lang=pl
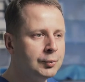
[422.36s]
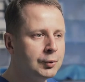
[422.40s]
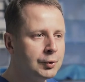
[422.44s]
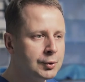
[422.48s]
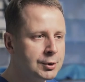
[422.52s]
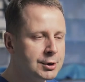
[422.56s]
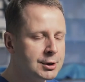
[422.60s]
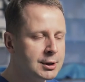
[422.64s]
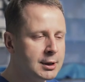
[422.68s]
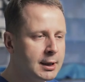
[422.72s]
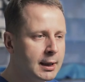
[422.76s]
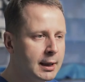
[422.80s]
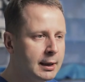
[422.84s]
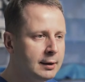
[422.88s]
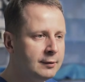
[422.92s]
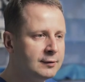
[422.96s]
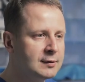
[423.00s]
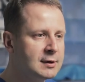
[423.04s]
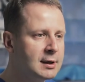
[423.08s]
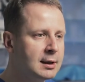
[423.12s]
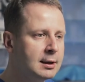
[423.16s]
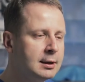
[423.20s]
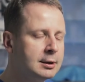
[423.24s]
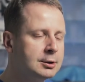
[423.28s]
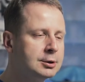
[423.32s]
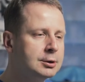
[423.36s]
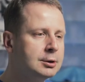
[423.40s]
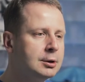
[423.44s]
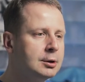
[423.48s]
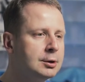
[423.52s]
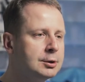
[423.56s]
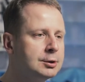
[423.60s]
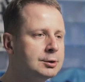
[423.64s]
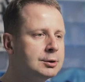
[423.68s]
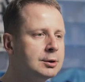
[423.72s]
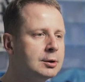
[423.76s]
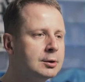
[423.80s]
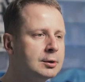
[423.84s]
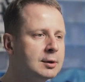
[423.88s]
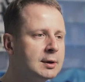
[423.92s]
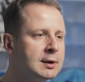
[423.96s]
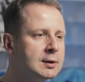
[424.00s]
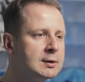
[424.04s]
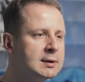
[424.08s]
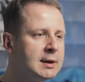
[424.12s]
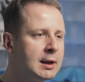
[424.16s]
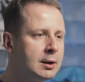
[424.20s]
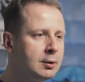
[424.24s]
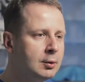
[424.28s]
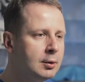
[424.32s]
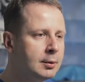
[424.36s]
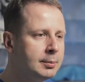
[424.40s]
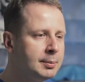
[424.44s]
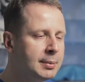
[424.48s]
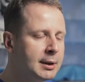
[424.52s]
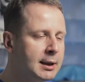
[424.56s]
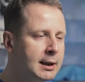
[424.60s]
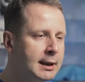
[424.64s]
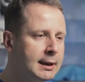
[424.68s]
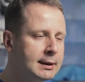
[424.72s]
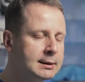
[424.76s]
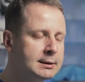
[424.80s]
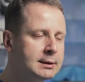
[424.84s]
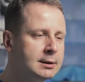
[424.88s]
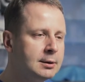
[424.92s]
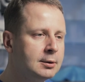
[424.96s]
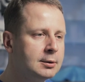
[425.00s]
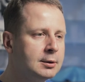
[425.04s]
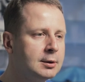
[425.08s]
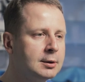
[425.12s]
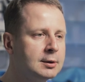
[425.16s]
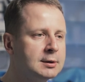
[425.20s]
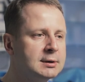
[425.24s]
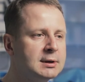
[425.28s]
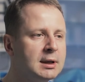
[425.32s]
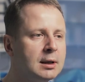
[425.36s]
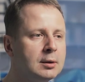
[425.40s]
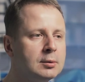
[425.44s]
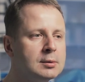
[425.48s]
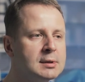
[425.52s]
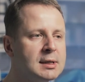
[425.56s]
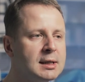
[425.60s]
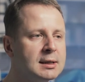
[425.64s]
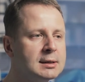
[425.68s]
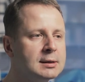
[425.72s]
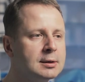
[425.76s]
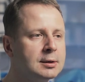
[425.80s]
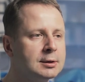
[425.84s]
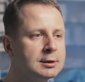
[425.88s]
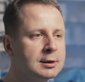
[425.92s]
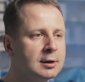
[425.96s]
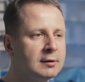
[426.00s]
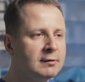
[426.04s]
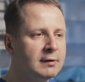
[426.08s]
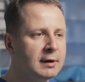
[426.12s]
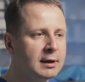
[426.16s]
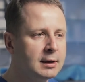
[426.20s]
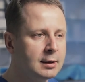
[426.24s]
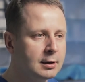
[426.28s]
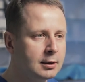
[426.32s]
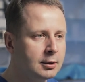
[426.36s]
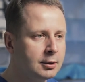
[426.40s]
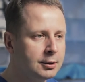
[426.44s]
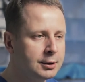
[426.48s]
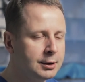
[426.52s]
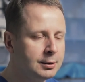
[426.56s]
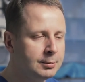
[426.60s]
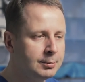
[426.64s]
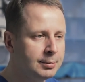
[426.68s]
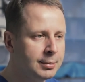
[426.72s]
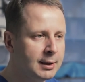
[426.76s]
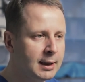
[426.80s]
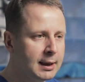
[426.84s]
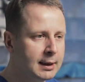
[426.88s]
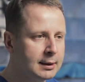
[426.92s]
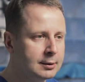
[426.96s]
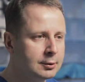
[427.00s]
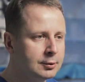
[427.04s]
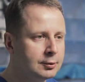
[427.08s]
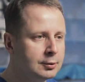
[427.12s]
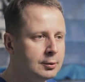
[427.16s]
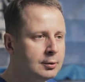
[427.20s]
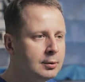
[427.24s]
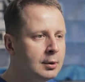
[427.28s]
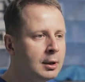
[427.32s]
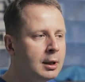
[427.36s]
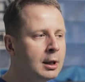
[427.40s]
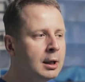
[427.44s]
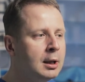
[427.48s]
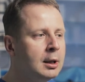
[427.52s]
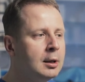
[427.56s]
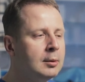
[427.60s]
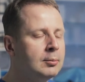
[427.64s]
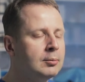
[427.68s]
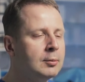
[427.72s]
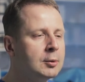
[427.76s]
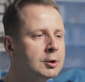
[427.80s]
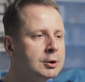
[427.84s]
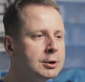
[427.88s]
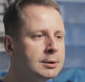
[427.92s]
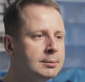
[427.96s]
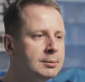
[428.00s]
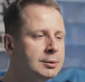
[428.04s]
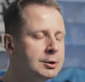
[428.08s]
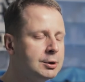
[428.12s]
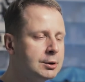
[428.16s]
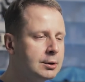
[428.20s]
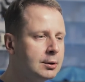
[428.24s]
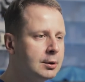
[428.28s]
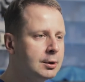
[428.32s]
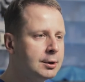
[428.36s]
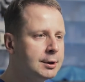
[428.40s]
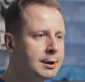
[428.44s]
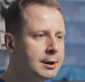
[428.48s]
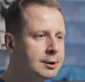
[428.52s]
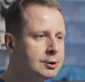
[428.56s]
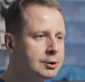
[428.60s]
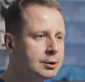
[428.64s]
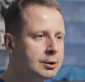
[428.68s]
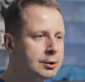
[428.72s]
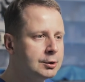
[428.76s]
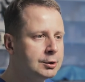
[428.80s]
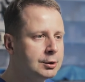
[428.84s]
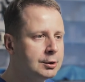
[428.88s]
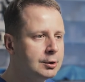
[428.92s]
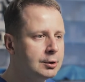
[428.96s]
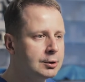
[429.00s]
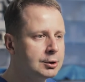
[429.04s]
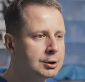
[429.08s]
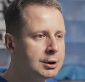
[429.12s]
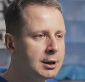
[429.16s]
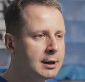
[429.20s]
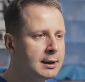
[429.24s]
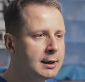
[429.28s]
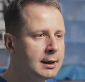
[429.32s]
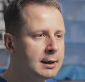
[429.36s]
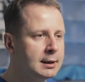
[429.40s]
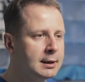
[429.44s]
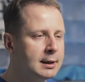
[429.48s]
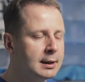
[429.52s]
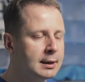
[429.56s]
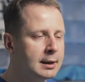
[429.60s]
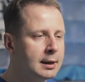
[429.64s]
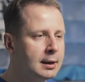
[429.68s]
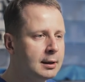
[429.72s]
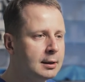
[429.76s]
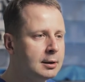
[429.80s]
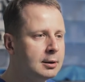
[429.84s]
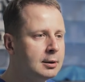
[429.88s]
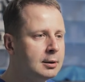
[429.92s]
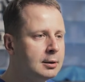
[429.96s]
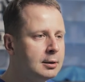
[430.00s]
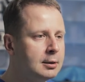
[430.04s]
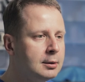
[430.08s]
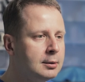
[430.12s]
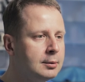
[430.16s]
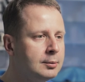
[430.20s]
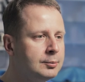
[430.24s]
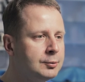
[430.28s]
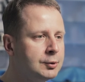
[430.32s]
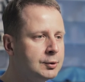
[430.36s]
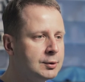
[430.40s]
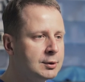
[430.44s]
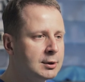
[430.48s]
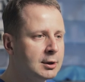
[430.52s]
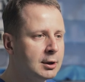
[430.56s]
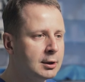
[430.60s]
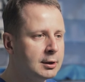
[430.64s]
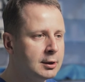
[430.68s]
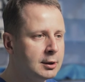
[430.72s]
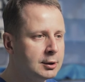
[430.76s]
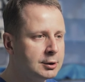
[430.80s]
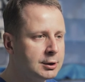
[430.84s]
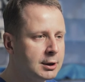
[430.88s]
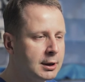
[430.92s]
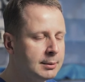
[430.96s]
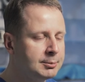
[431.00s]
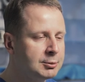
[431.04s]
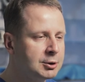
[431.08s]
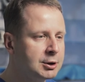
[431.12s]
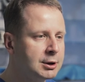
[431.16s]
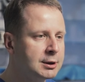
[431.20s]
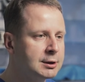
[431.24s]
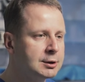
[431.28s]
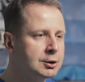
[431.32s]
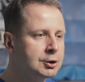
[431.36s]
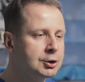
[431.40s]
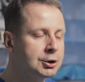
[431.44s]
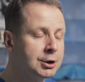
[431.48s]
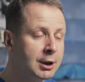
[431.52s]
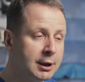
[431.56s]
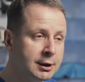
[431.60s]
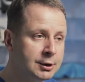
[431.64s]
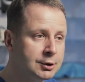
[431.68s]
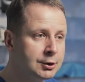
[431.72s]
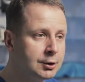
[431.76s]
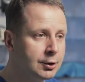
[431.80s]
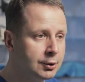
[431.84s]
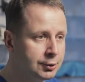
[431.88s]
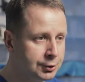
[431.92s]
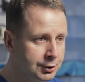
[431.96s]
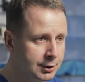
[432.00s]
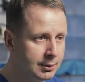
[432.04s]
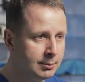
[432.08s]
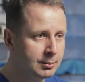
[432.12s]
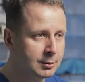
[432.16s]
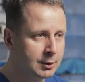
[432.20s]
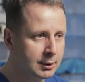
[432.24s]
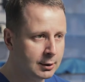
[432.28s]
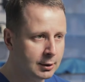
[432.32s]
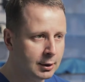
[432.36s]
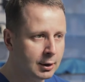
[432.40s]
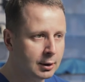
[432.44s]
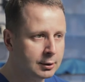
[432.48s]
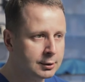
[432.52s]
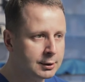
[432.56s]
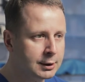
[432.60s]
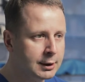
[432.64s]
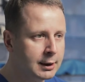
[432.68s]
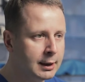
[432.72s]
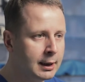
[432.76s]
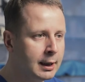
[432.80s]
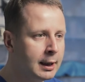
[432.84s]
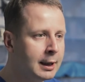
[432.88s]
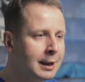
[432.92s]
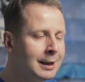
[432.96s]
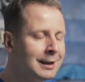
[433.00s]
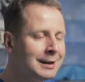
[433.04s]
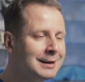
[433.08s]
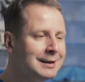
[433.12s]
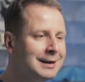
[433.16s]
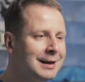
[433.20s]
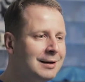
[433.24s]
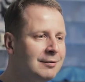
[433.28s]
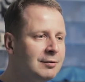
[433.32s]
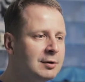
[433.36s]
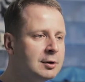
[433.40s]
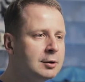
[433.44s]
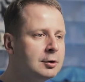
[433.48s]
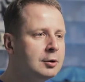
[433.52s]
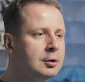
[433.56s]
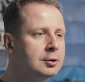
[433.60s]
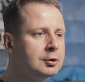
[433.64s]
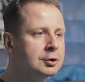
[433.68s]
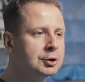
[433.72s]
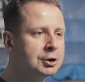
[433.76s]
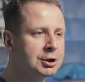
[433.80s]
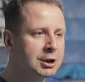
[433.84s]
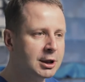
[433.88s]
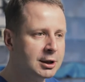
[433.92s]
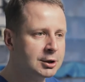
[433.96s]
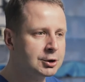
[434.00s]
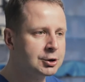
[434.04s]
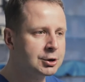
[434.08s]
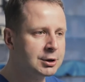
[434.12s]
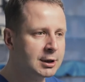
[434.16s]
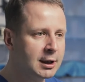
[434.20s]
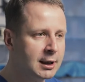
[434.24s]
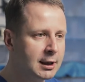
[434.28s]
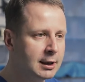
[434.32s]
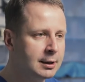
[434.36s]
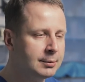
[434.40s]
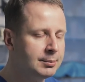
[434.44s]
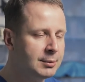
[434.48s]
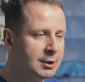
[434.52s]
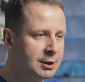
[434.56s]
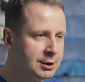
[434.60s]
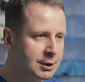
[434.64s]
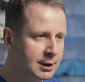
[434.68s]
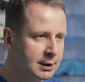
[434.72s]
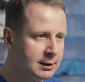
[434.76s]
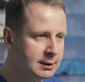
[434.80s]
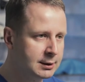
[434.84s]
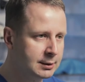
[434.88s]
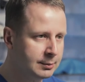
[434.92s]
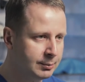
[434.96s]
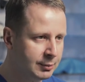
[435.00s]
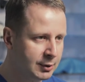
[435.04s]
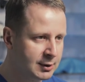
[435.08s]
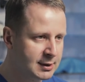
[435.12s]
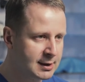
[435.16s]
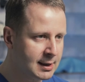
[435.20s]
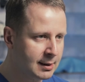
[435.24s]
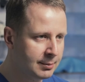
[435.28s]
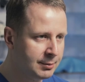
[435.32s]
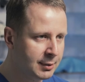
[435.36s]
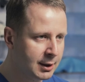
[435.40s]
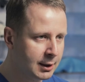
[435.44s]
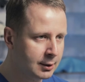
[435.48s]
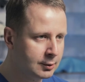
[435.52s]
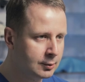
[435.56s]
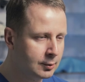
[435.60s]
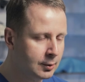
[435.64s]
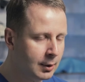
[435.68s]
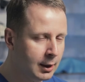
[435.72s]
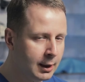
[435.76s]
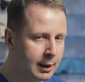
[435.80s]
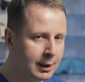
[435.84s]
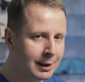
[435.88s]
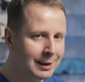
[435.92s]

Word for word: Później, w zależności od rodzaju operacji, od rodzaju zastosowanego implantu, może być konieczność noszenia takiego biustonosza przez 6-8 tygodni, nawet do 3-4 miesięcy po zabiegu.